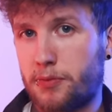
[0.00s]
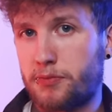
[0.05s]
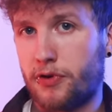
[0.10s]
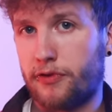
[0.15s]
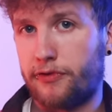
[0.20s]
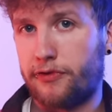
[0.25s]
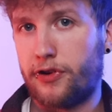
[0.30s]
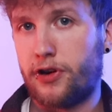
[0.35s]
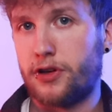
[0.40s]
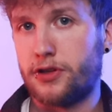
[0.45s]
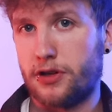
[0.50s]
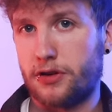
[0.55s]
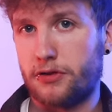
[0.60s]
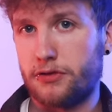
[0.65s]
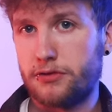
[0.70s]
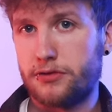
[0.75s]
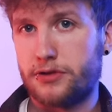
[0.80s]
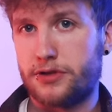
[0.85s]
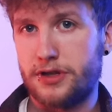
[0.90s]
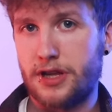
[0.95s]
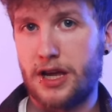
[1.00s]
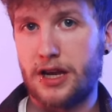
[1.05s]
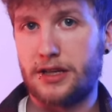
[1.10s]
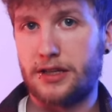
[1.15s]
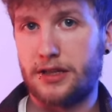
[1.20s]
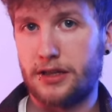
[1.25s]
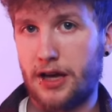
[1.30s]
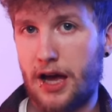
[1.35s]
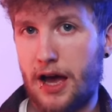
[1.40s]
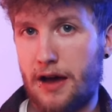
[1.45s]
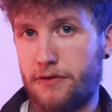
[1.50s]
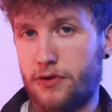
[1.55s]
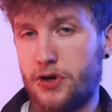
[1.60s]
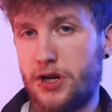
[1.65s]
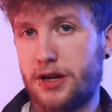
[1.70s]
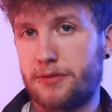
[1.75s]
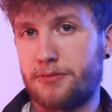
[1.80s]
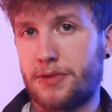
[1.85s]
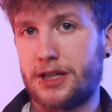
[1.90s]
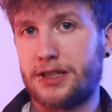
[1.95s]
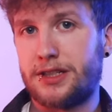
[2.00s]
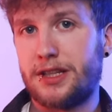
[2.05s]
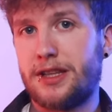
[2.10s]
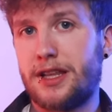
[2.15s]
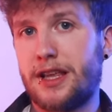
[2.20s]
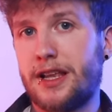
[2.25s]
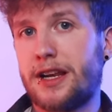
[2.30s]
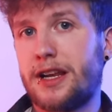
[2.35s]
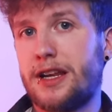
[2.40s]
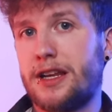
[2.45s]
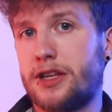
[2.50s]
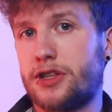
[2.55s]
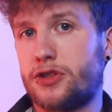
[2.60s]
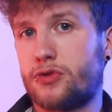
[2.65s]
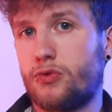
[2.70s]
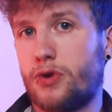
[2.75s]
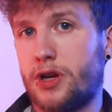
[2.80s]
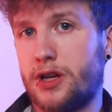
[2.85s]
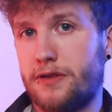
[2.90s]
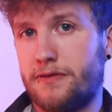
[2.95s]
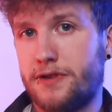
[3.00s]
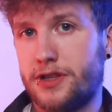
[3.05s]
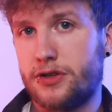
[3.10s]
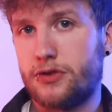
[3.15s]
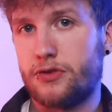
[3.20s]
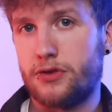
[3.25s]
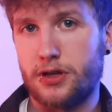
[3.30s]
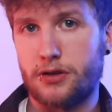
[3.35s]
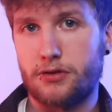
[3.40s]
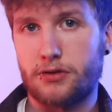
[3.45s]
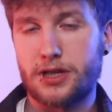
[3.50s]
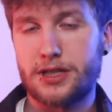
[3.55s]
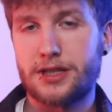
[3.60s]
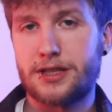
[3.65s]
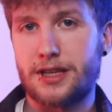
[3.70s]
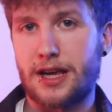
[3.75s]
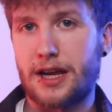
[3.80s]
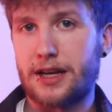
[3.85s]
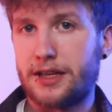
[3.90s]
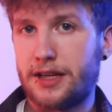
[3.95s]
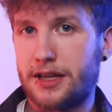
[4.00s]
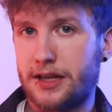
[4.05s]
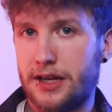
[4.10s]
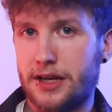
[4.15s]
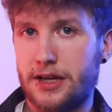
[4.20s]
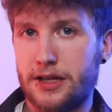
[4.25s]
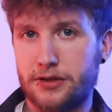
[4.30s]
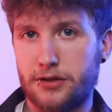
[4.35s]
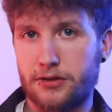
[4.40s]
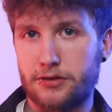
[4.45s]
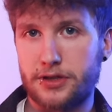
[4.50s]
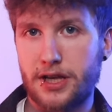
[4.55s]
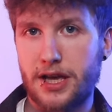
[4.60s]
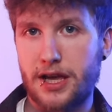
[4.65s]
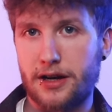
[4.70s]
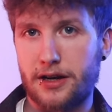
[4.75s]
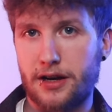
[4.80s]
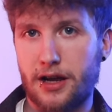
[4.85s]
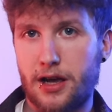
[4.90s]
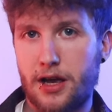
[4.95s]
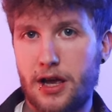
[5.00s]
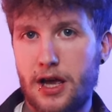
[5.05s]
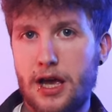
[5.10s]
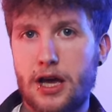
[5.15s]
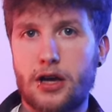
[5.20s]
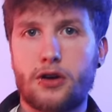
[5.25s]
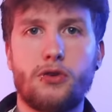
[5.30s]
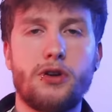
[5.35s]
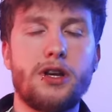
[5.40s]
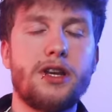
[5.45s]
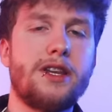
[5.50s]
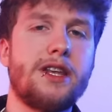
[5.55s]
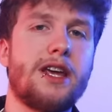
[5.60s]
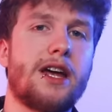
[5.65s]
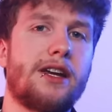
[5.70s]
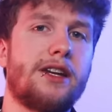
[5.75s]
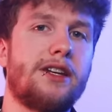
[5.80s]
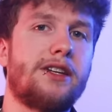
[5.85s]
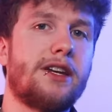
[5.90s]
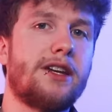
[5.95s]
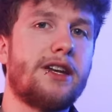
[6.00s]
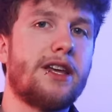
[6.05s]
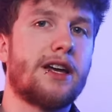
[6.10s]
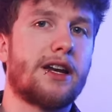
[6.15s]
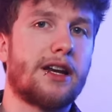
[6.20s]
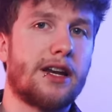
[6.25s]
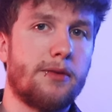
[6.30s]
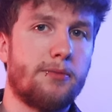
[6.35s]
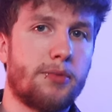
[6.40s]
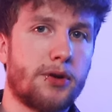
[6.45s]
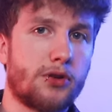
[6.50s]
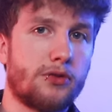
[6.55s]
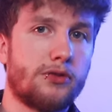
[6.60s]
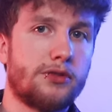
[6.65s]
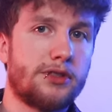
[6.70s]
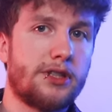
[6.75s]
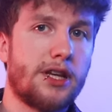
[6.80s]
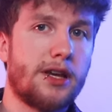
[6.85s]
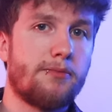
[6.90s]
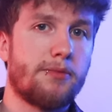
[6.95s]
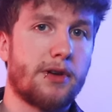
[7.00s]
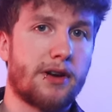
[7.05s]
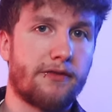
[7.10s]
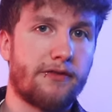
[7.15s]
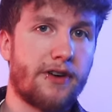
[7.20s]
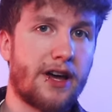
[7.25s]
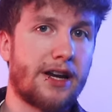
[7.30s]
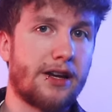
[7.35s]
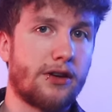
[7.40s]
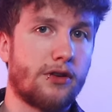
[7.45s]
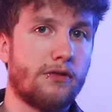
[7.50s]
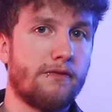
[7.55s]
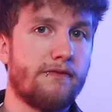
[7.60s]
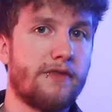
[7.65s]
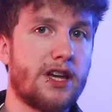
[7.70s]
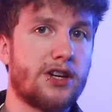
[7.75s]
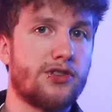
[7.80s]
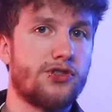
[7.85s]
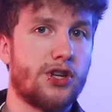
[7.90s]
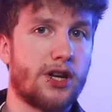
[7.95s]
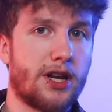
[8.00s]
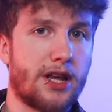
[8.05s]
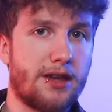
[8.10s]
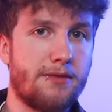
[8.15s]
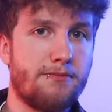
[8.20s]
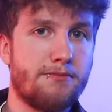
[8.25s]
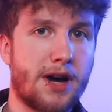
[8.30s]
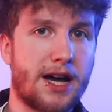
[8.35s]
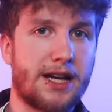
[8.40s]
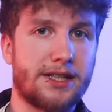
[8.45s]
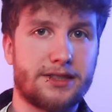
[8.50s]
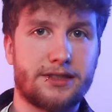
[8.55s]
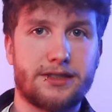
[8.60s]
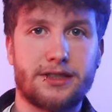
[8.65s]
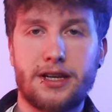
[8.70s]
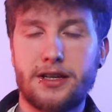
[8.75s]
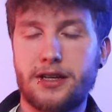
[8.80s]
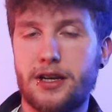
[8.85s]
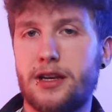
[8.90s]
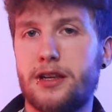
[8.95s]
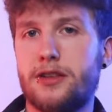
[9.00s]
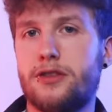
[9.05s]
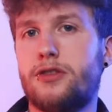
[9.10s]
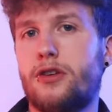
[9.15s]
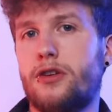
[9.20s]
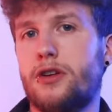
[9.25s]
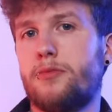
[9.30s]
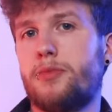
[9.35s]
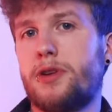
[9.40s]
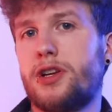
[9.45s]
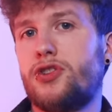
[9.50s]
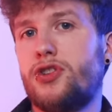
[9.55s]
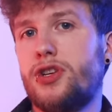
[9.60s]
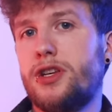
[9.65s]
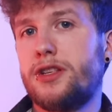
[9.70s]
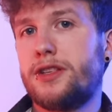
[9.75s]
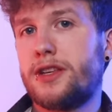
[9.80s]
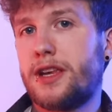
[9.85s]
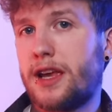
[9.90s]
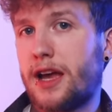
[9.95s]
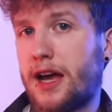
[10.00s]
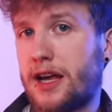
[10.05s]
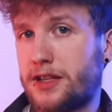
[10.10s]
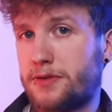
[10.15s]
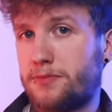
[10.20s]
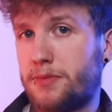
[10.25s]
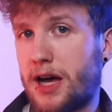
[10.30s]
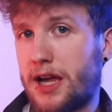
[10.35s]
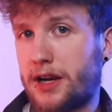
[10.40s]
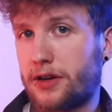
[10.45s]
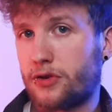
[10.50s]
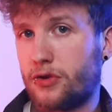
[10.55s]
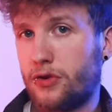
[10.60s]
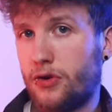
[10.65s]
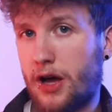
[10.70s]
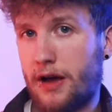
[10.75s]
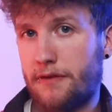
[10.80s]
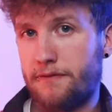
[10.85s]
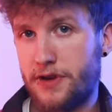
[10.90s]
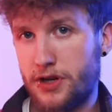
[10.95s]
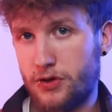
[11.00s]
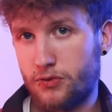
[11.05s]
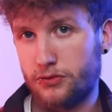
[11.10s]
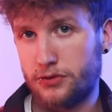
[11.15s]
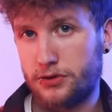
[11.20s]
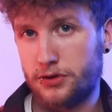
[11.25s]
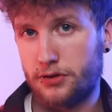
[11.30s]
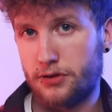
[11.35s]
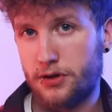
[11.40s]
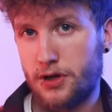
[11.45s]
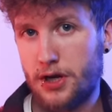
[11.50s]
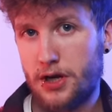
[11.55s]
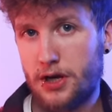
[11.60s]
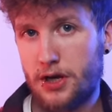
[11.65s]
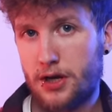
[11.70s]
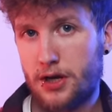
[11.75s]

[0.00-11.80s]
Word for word: proprio von Rundstedt a voler mantenere le sue divisioni corazzate nell'entroterra, con l'idea di tenerle pronte per farle convergere in massa nelle zone precise a sbarco avvenuto